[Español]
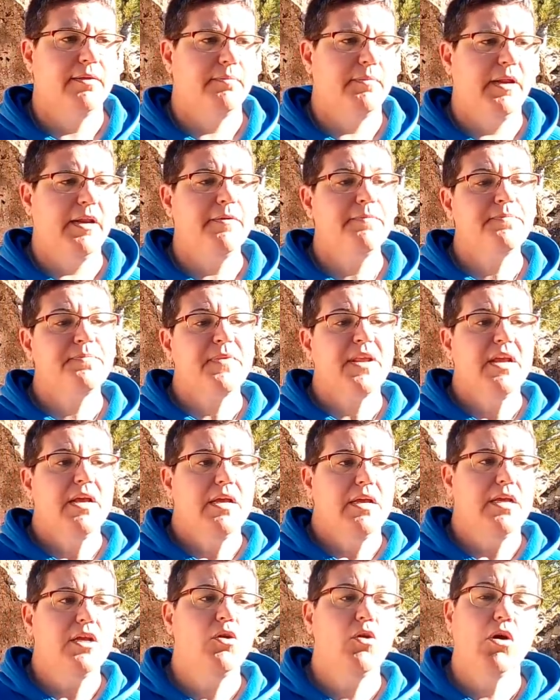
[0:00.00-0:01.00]
¿Vale?
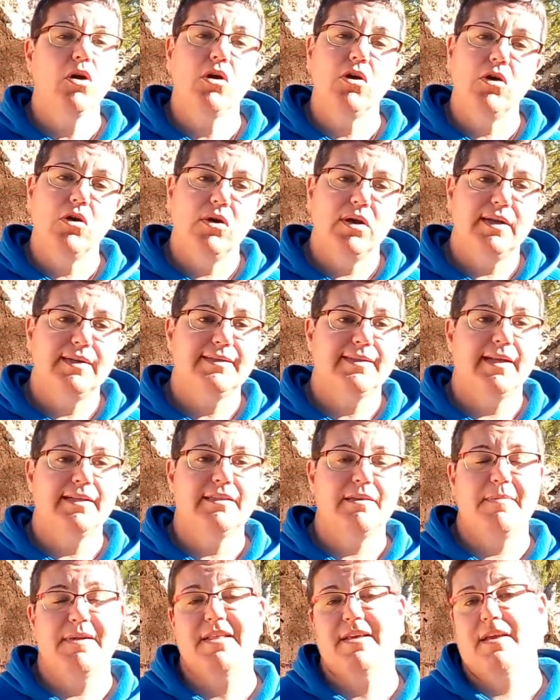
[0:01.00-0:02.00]
Y luego está
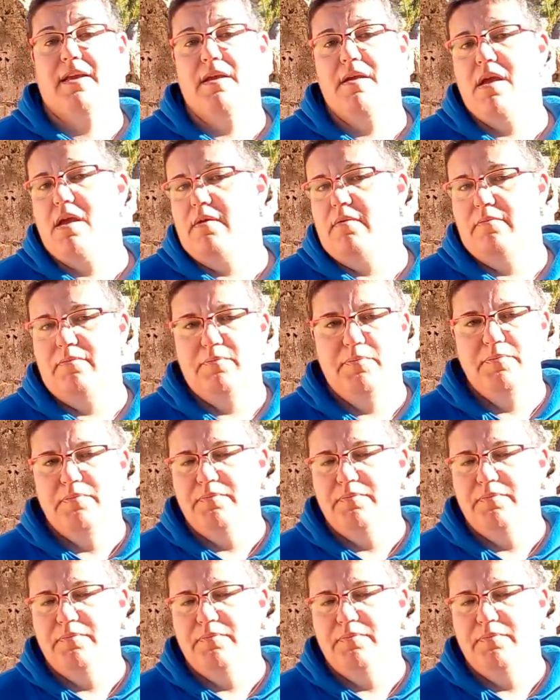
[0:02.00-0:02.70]
el tema de que